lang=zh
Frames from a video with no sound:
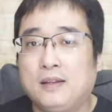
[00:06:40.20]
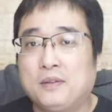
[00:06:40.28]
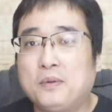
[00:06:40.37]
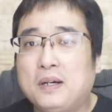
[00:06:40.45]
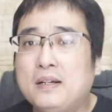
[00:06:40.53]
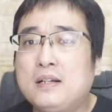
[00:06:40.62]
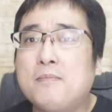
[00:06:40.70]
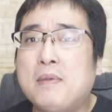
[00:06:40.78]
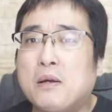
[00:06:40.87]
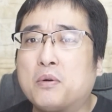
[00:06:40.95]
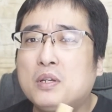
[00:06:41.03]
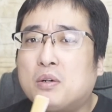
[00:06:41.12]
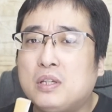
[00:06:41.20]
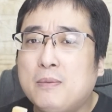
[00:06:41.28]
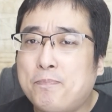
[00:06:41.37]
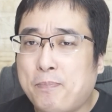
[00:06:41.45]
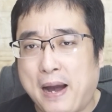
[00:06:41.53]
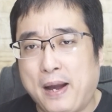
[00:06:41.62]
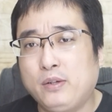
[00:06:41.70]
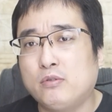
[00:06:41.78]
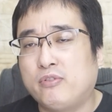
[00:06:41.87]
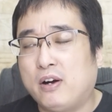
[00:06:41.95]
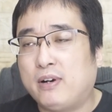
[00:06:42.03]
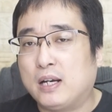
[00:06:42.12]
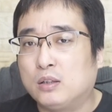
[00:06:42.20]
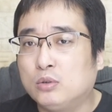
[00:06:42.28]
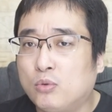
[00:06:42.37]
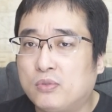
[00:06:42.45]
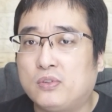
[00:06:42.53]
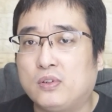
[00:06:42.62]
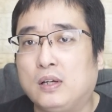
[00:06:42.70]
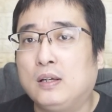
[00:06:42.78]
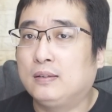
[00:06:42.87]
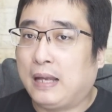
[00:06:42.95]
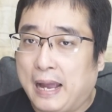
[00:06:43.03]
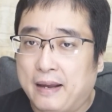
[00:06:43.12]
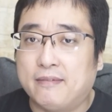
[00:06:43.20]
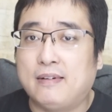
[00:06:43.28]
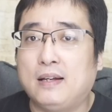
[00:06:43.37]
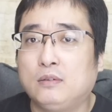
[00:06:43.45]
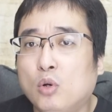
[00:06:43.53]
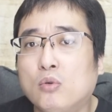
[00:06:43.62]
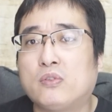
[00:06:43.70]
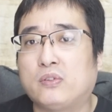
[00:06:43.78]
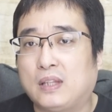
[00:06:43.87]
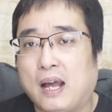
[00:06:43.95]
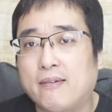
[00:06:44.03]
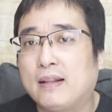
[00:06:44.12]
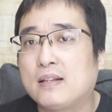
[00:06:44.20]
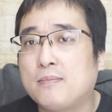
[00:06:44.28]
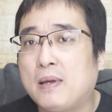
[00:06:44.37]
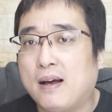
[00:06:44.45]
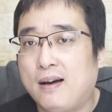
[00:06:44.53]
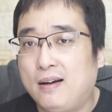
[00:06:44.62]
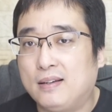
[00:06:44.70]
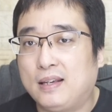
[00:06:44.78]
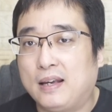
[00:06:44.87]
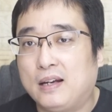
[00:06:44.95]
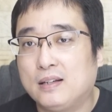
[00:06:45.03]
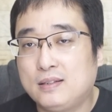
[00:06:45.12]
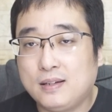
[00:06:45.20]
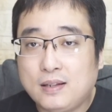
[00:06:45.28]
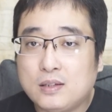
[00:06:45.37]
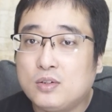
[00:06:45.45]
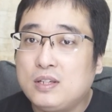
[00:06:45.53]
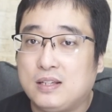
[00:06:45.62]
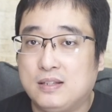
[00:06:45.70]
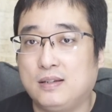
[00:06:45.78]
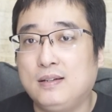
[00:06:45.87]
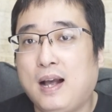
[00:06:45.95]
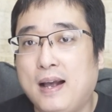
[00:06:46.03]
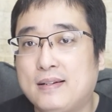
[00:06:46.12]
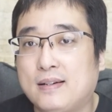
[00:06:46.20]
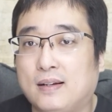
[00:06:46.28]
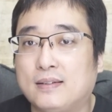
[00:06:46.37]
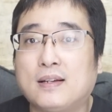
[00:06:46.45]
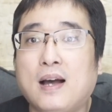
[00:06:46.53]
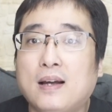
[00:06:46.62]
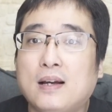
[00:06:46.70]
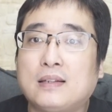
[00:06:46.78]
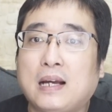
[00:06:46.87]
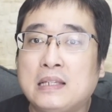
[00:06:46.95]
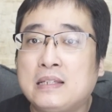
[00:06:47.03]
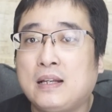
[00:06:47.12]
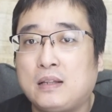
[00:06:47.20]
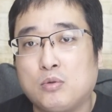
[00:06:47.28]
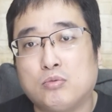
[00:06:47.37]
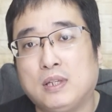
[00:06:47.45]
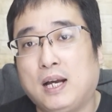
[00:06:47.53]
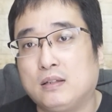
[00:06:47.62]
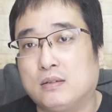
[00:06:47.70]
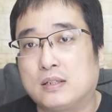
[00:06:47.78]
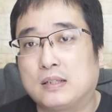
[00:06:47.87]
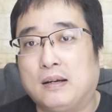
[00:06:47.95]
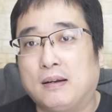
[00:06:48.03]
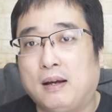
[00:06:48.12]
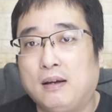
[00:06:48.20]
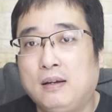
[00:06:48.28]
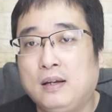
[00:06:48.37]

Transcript: 总而言之，美国有一百种方法要弄死台湾，弄死台湾的芯片行业啊！现在就已经开始了，你看那台积电的股价你就知道了。